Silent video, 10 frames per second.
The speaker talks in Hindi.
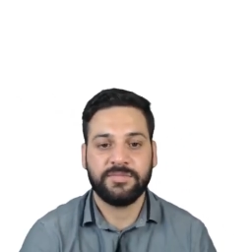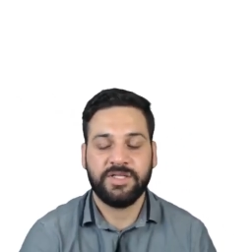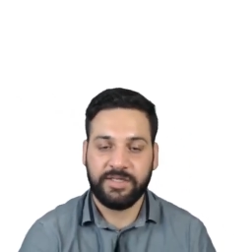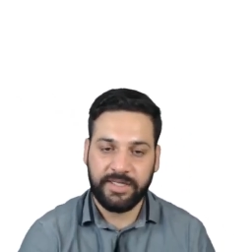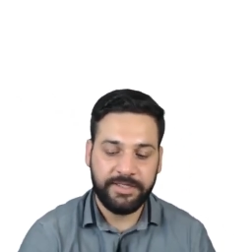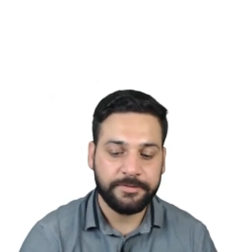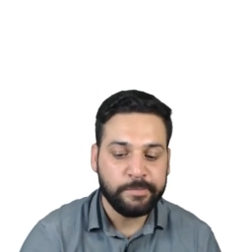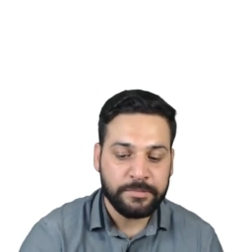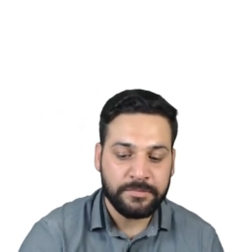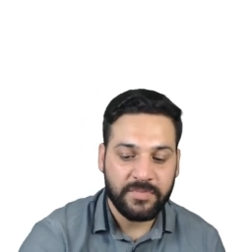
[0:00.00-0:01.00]
राइट
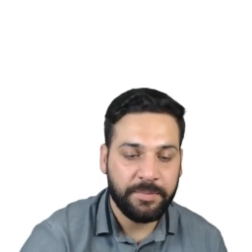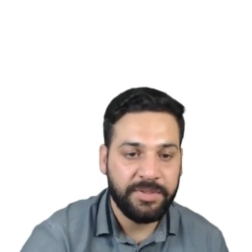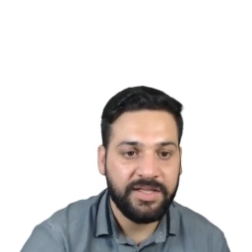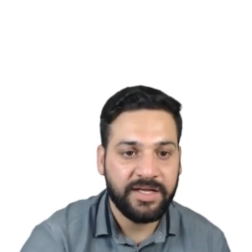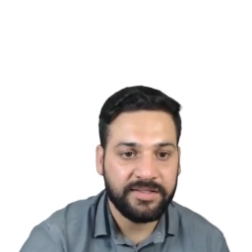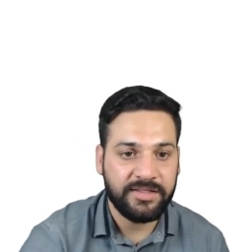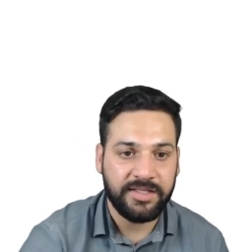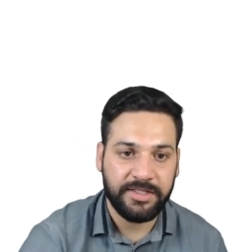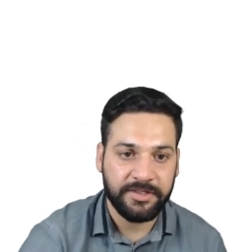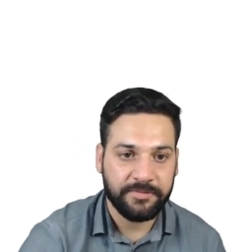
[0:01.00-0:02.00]
right. अभी ध्यान से
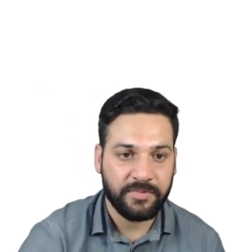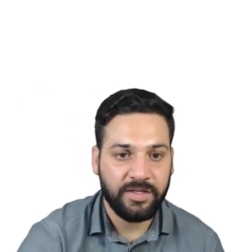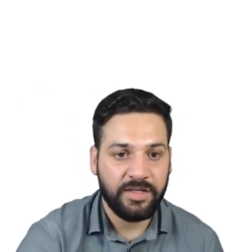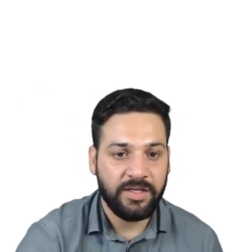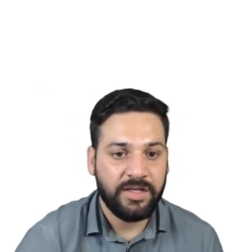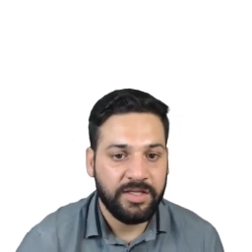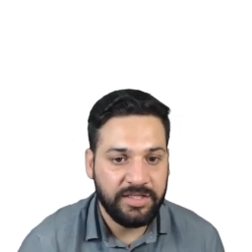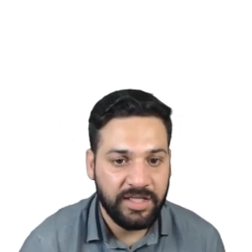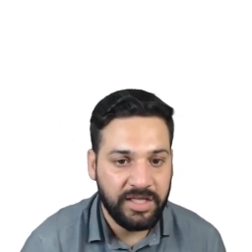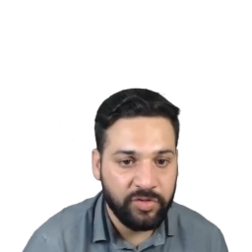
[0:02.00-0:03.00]
देखिए
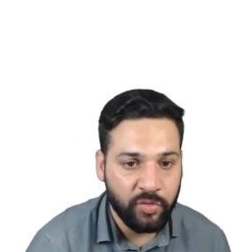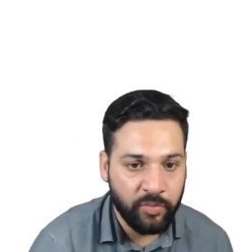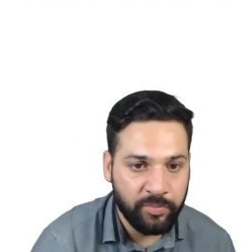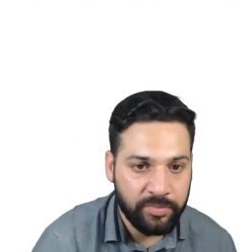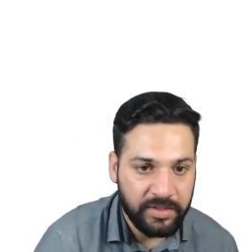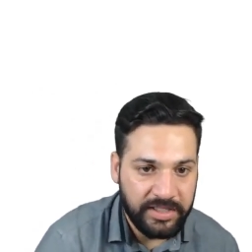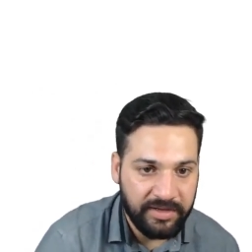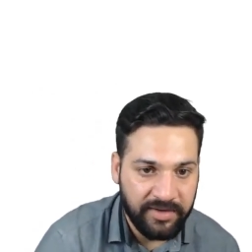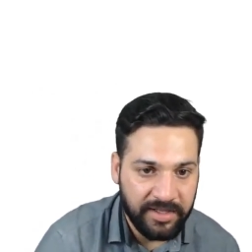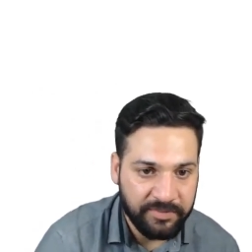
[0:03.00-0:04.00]
ये जो
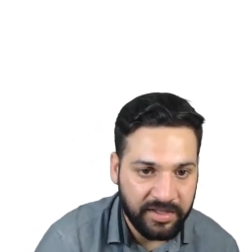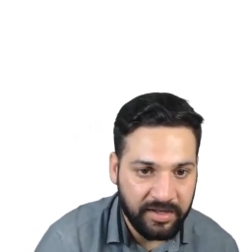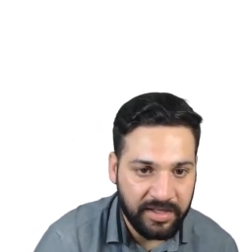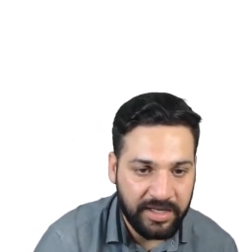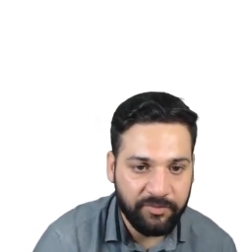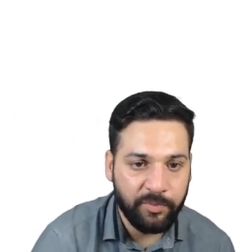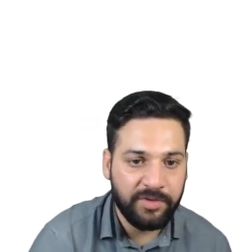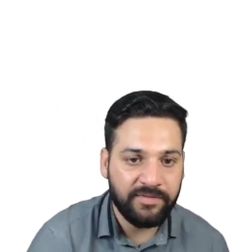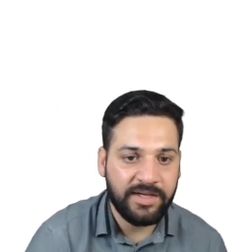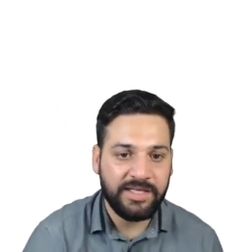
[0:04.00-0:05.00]
ये वाला सर्कल है
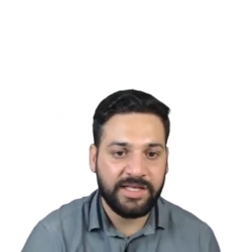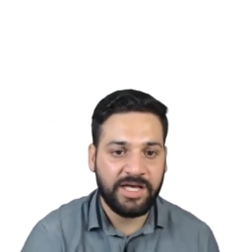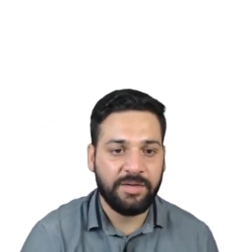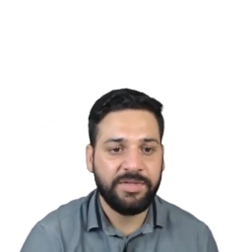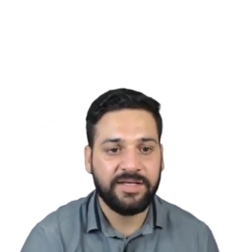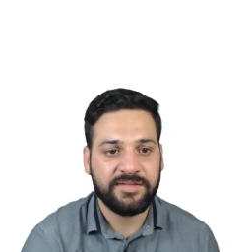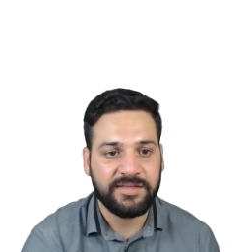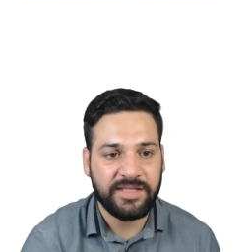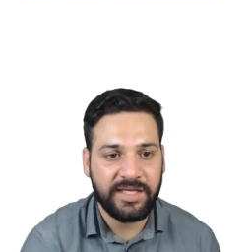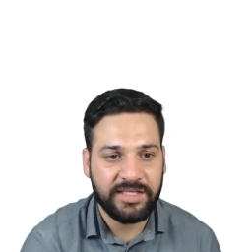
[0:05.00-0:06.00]
वुमेन वाला ये यहां भी आ
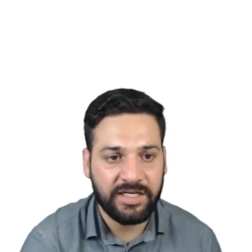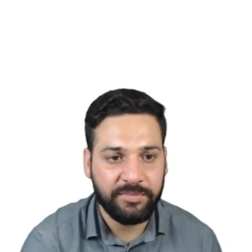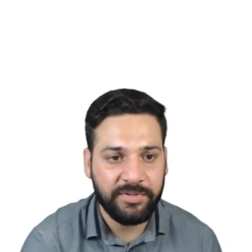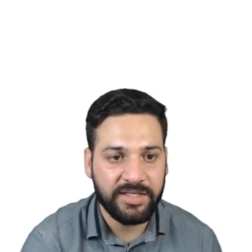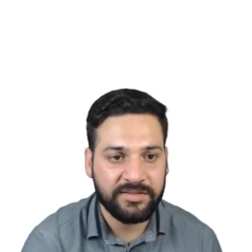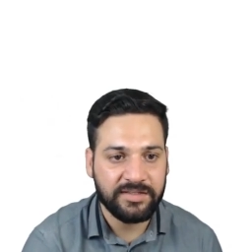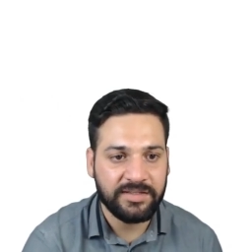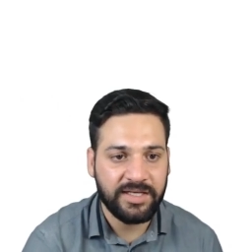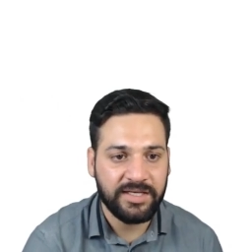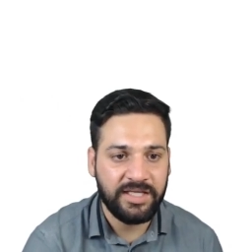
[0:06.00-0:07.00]
सकता है यहां भी आ
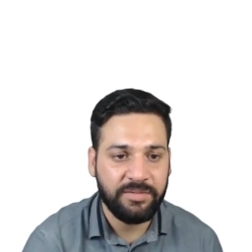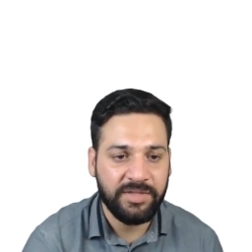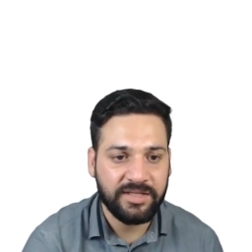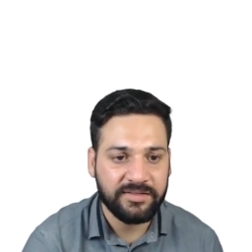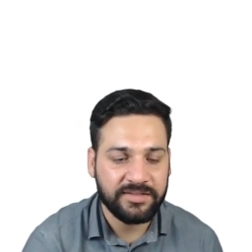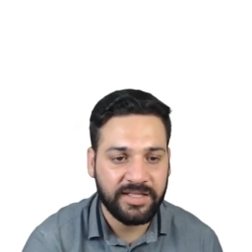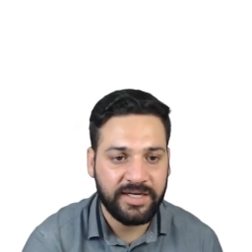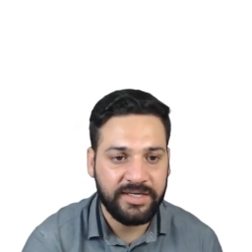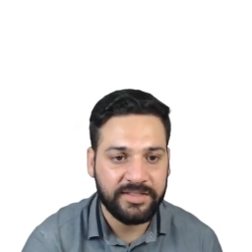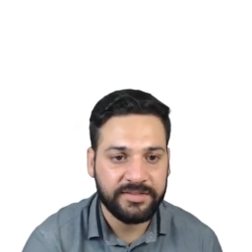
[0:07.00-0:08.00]
सकता है कहीं भी आ सकता है
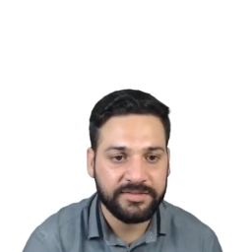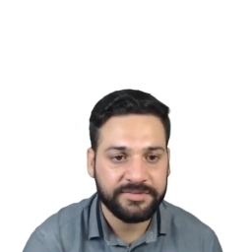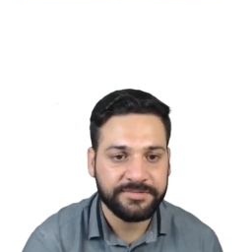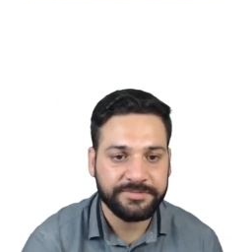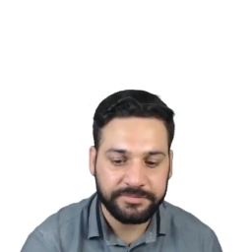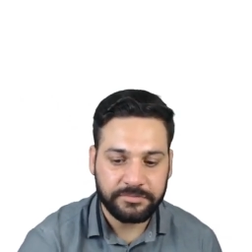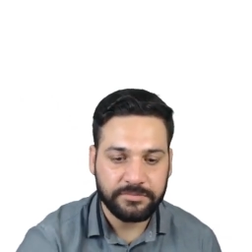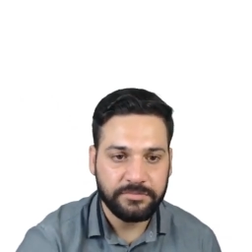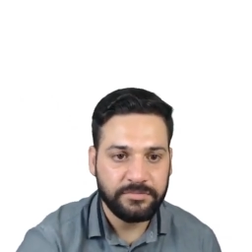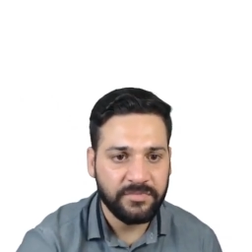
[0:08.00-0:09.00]
राइट
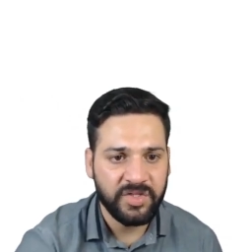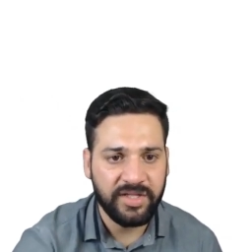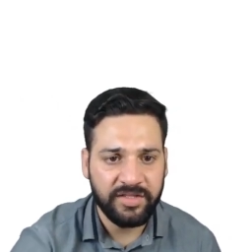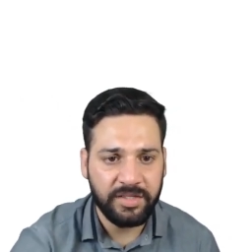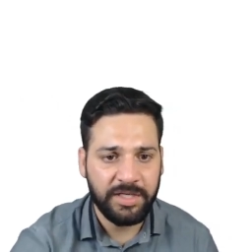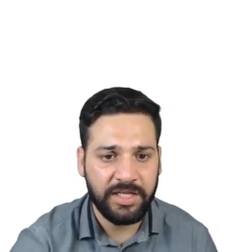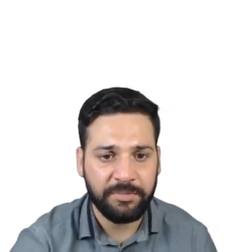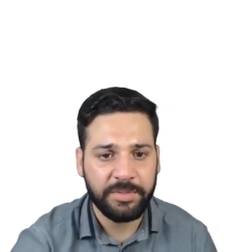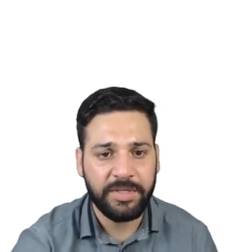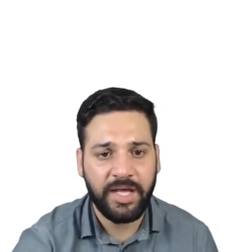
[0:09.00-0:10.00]
right? जैसे कि मैंने
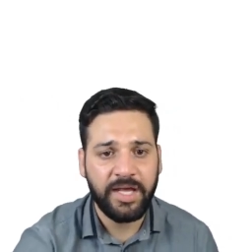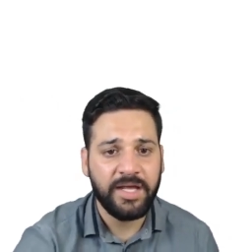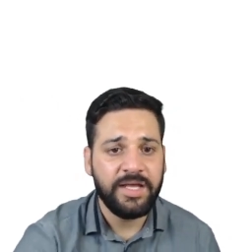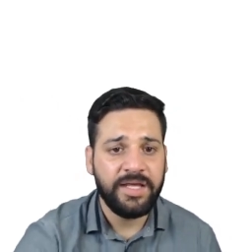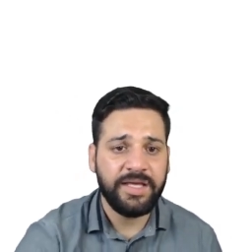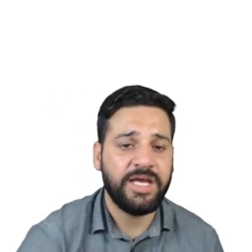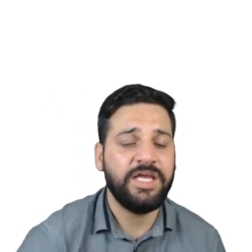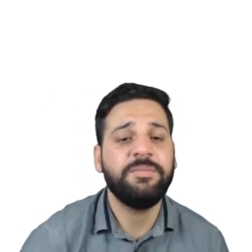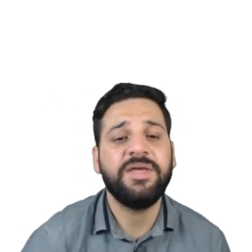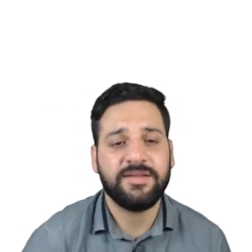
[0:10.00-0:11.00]
यहां पे बनाया ये
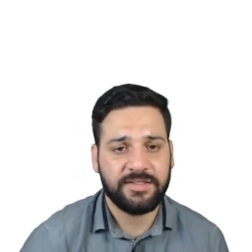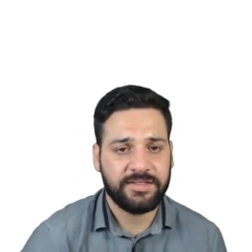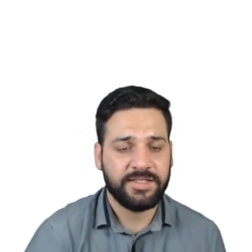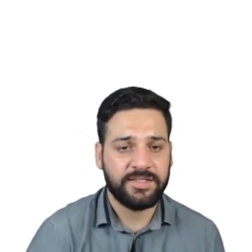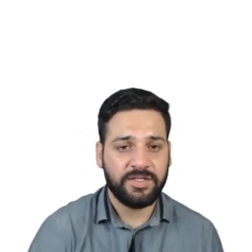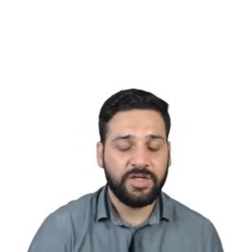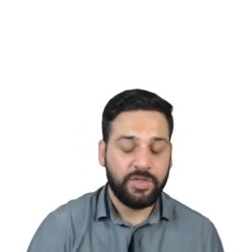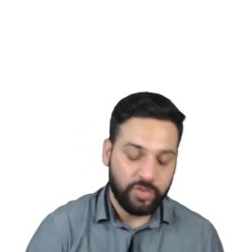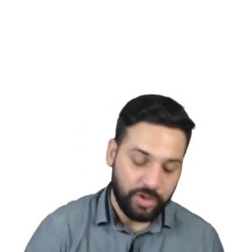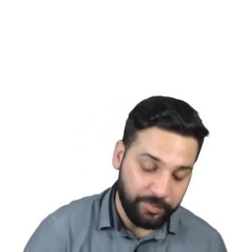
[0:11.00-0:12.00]
कहीं भी आ सकता है
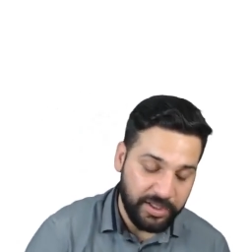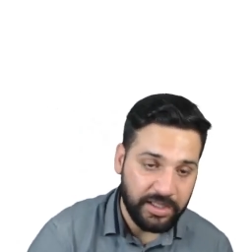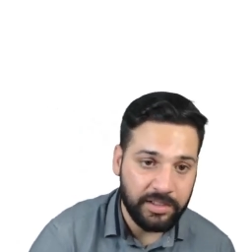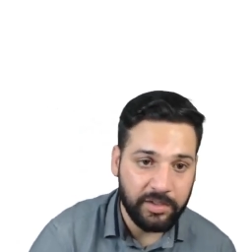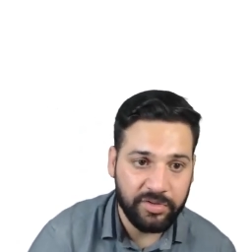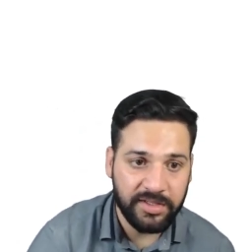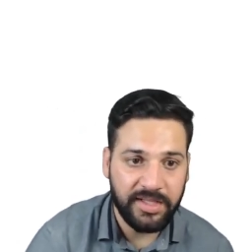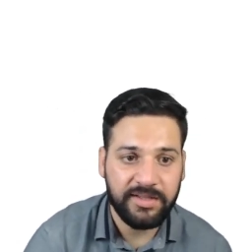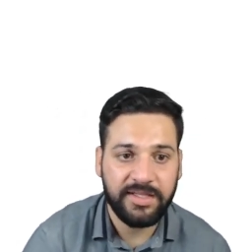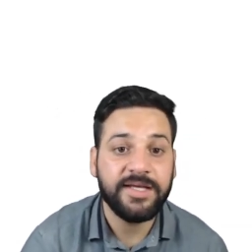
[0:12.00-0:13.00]
तो अभी कंक्लूजन
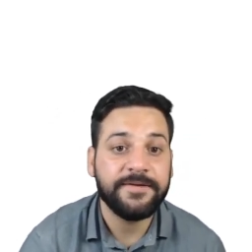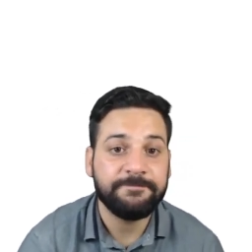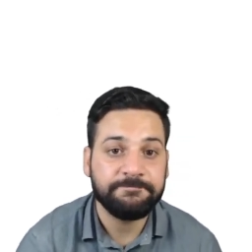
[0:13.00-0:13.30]
देखते हैं